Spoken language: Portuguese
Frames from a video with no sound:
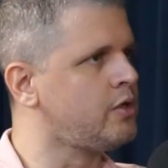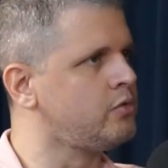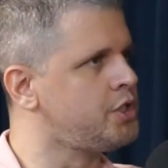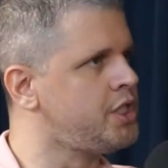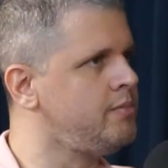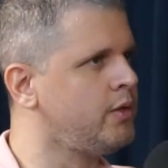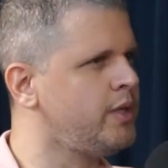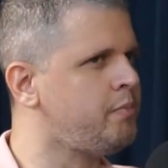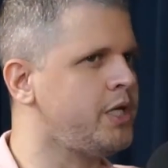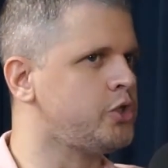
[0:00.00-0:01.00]
nossa autoestima
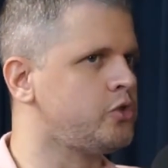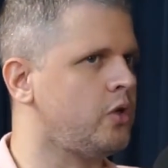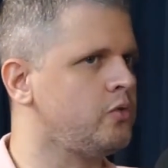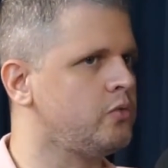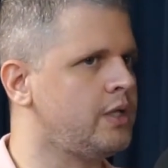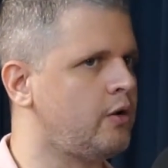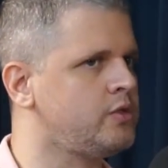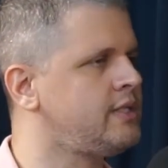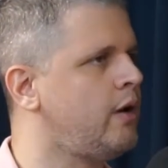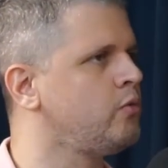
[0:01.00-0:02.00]
não depende só do, da
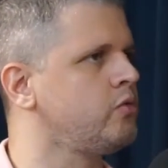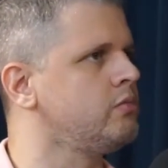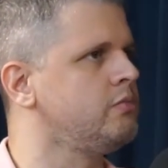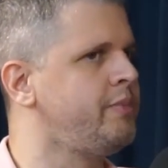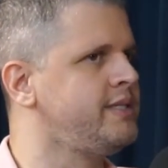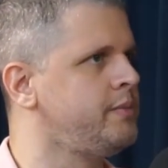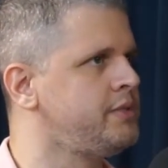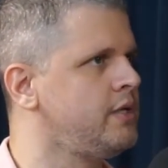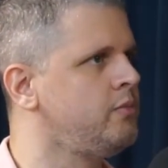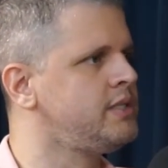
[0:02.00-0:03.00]
nossa
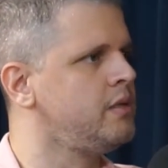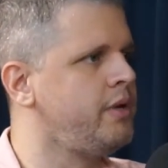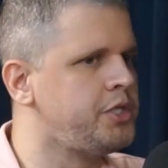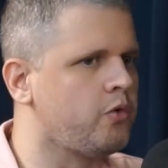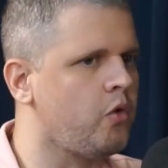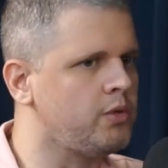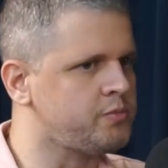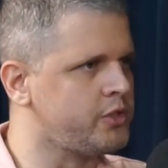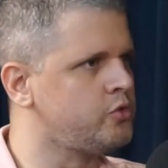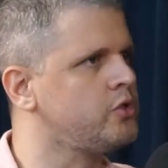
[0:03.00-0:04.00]
auto-percepção, mas também de como
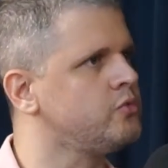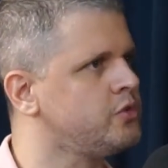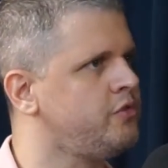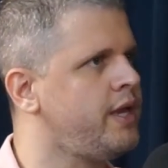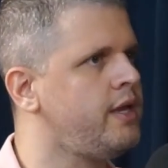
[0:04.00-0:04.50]
as pessoas nos